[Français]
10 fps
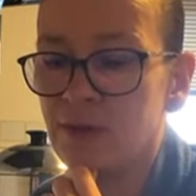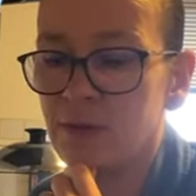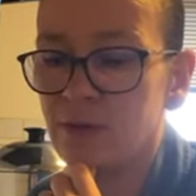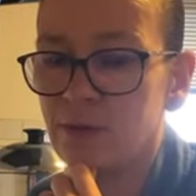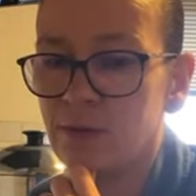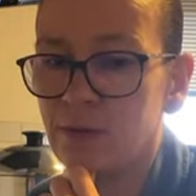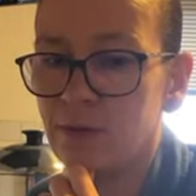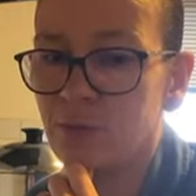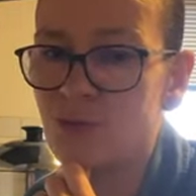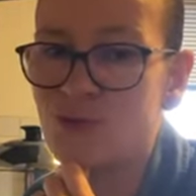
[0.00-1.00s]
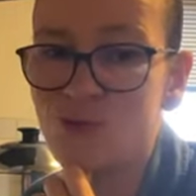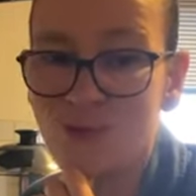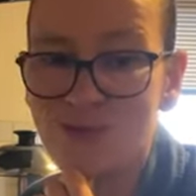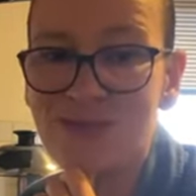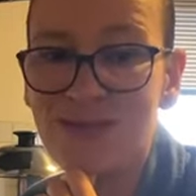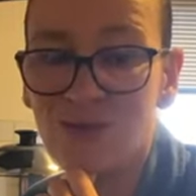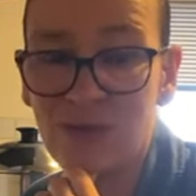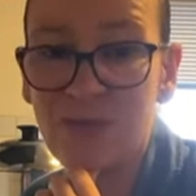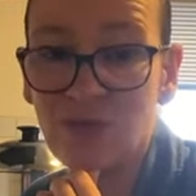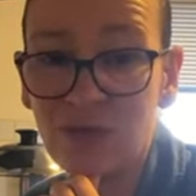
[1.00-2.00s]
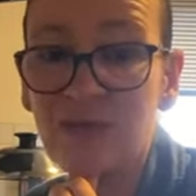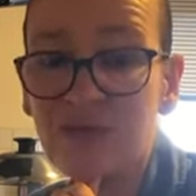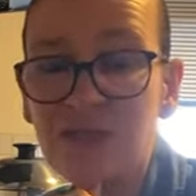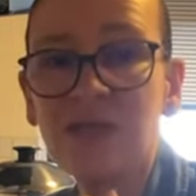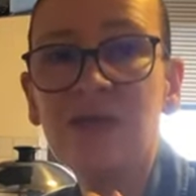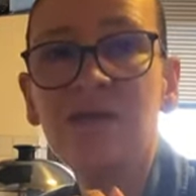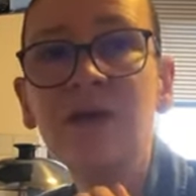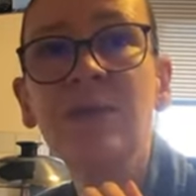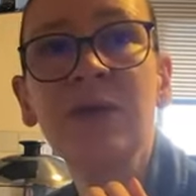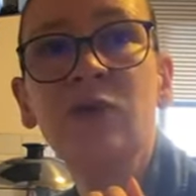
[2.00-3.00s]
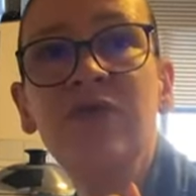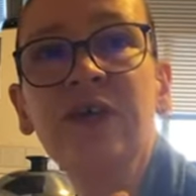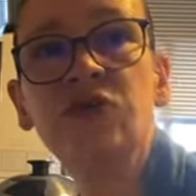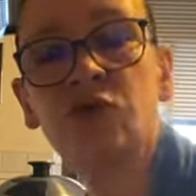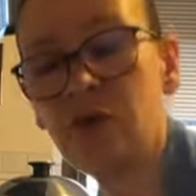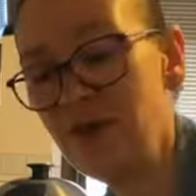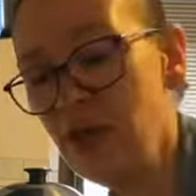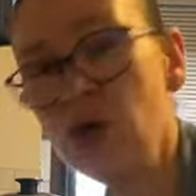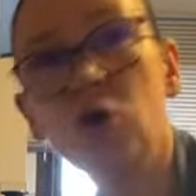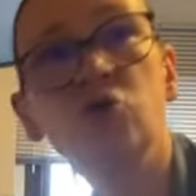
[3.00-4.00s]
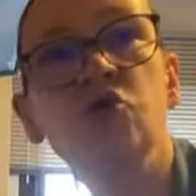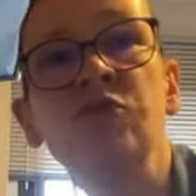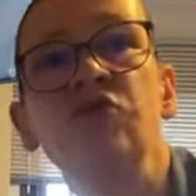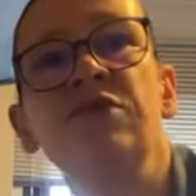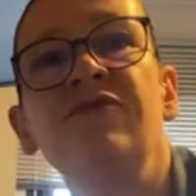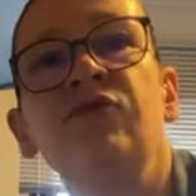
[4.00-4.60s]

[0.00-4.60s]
euh, plus que conseillé de les mettre au réfrigérateur après ouverture. Ensuite, au niveau